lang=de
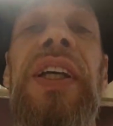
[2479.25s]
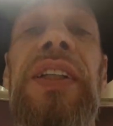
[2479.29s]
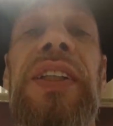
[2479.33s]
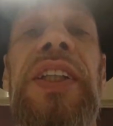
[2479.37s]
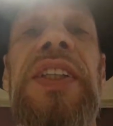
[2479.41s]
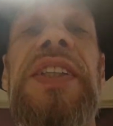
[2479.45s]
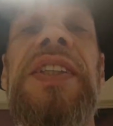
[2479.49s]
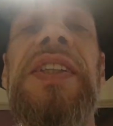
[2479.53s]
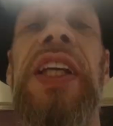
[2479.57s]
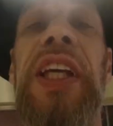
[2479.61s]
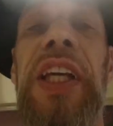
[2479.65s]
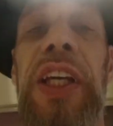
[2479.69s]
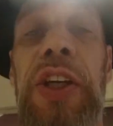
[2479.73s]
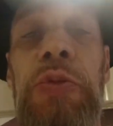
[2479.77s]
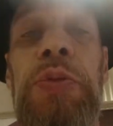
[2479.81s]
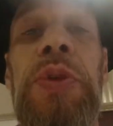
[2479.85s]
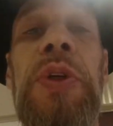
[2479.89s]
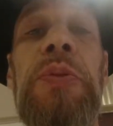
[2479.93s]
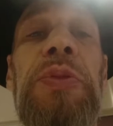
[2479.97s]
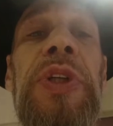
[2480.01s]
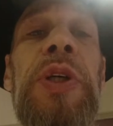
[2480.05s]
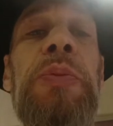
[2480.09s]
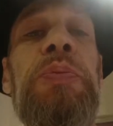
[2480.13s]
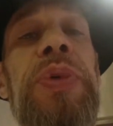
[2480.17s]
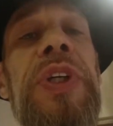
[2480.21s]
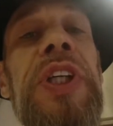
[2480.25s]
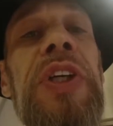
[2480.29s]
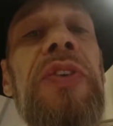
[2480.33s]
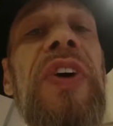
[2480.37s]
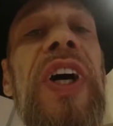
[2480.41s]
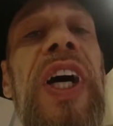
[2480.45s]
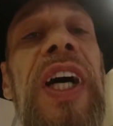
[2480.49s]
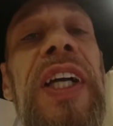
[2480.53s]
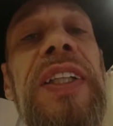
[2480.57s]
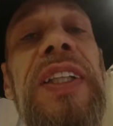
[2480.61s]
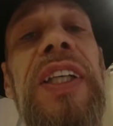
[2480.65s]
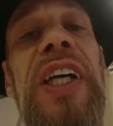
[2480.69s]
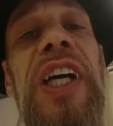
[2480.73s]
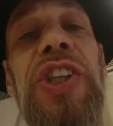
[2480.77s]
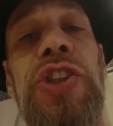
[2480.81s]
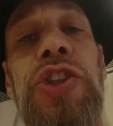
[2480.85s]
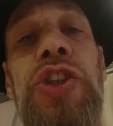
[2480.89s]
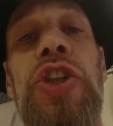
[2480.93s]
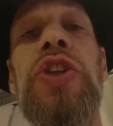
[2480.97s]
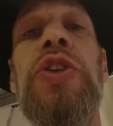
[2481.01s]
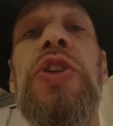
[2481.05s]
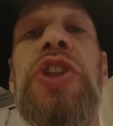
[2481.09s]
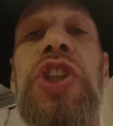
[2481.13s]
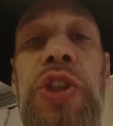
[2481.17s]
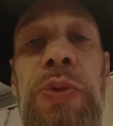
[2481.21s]
dass die über mich privat auch
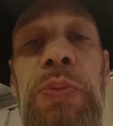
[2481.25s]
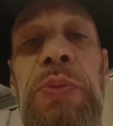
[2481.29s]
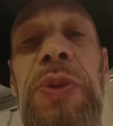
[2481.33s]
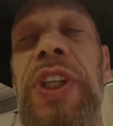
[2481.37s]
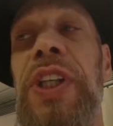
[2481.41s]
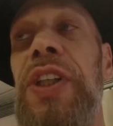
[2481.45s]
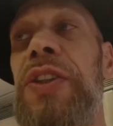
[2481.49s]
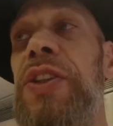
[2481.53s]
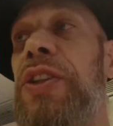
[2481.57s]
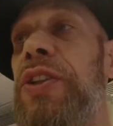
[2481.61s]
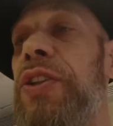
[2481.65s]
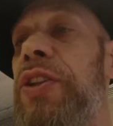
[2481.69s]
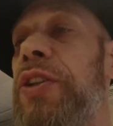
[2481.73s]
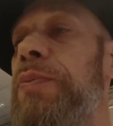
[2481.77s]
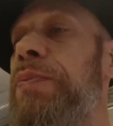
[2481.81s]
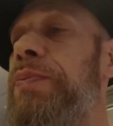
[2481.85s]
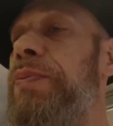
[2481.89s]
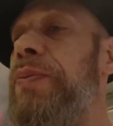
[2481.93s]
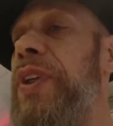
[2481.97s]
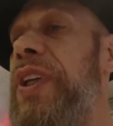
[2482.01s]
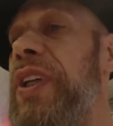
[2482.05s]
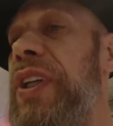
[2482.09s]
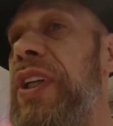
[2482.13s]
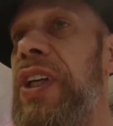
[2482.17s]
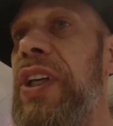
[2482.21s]
schon geschmiert haben.